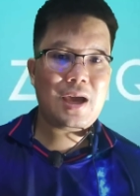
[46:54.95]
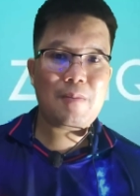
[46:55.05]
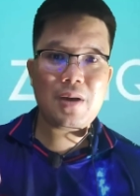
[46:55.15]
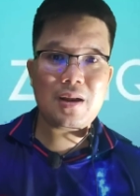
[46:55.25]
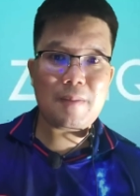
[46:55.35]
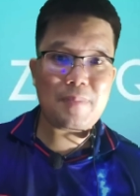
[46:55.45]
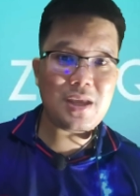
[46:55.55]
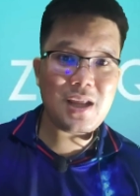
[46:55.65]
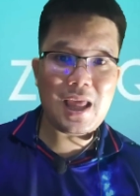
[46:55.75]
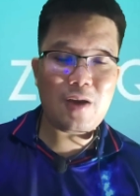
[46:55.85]
ให้เหมือนกับ
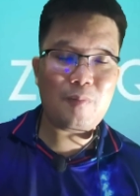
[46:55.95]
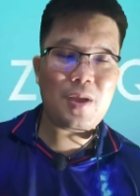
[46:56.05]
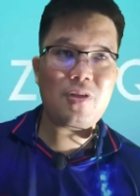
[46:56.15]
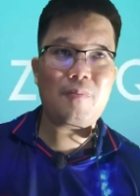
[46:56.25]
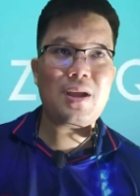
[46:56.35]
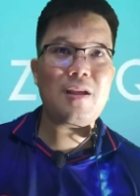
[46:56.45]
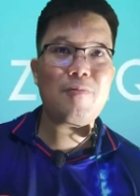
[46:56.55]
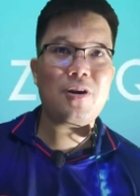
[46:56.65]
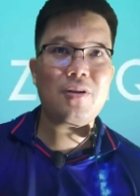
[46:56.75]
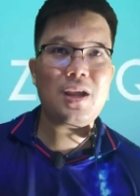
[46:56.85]
ปีที่แล้วปีสองพันยี่
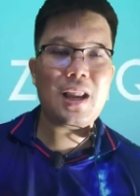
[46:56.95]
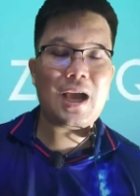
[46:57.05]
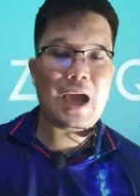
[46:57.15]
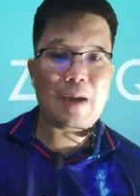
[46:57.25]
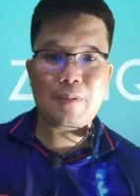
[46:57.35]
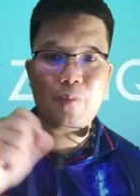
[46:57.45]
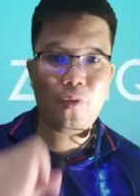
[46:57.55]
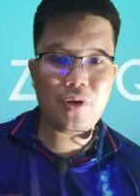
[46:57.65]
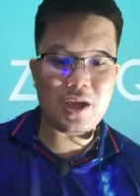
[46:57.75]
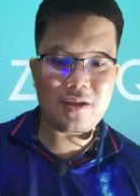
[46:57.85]
สิบสองที่ราคามัน
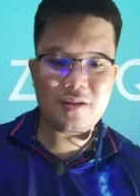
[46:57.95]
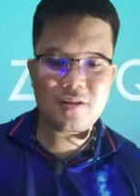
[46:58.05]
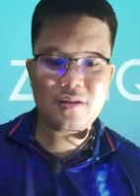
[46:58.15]
พุ่งอ่ะ